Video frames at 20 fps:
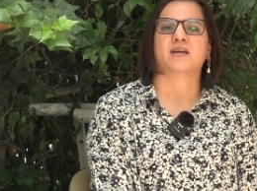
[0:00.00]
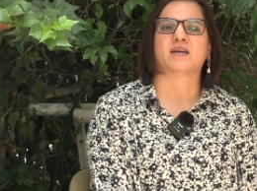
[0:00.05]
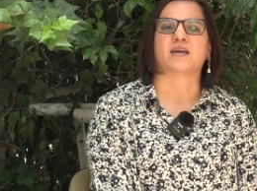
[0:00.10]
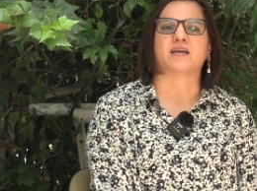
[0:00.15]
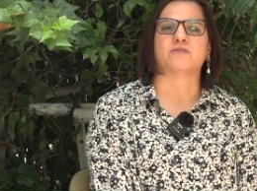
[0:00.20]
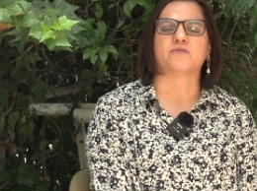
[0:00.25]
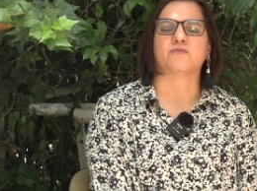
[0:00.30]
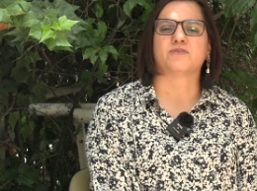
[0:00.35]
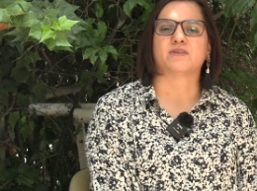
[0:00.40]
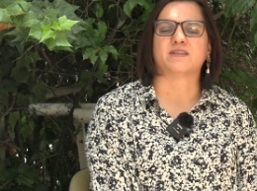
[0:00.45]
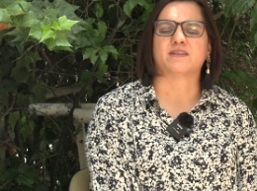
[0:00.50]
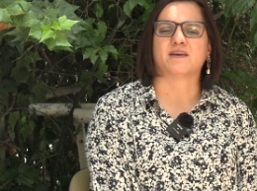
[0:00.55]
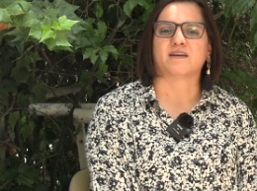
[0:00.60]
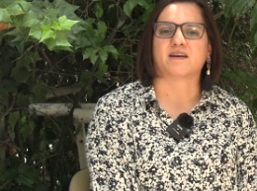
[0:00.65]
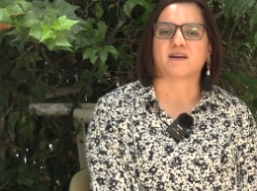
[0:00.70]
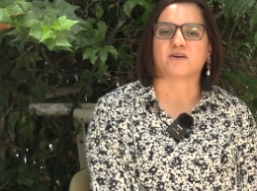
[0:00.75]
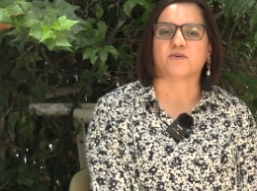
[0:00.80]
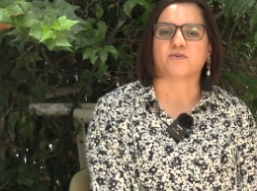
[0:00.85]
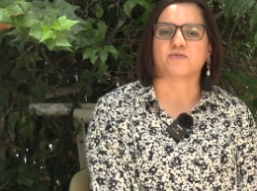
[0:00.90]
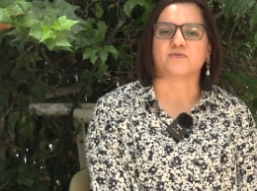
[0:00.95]
que no tiene
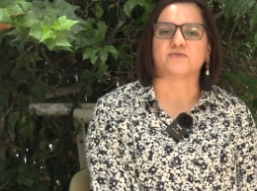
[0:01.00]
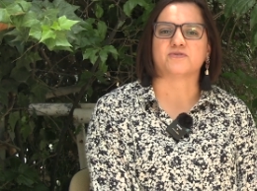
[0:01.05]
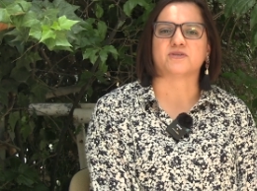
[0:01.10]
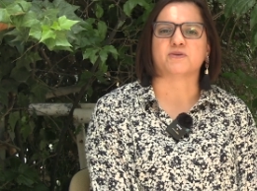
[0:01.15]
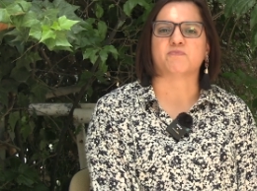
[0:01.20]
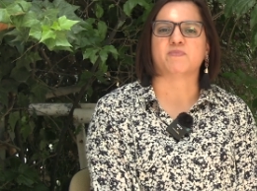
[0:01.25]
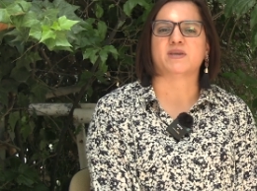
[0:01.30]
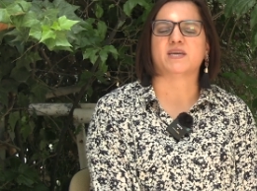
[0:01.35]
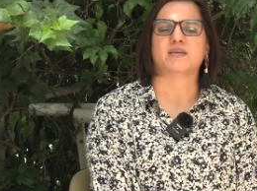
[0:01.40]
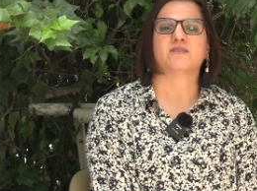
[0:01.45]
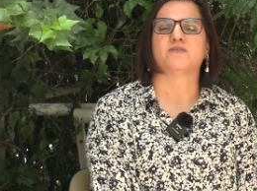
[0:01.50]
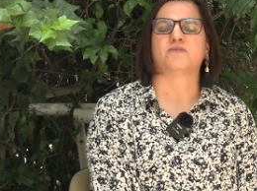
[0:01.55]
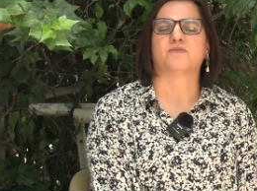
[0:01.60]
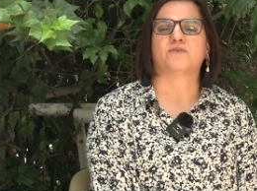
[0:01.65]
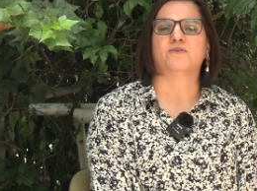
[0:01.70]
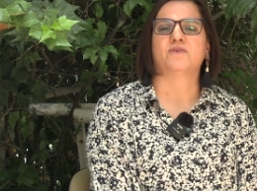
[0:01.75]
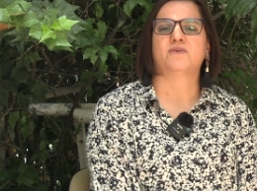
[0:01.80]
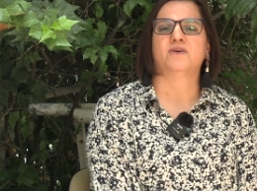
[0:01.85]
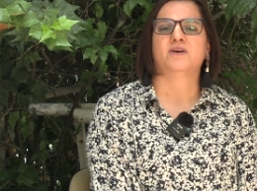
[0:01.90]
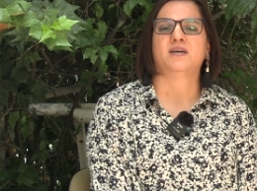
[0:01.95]

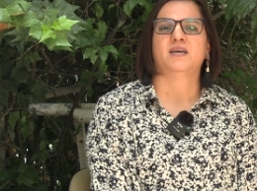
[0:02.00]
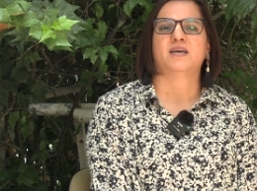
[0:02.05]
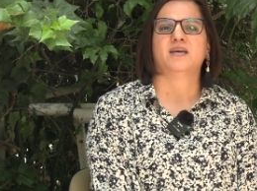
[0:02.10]
reconocimiento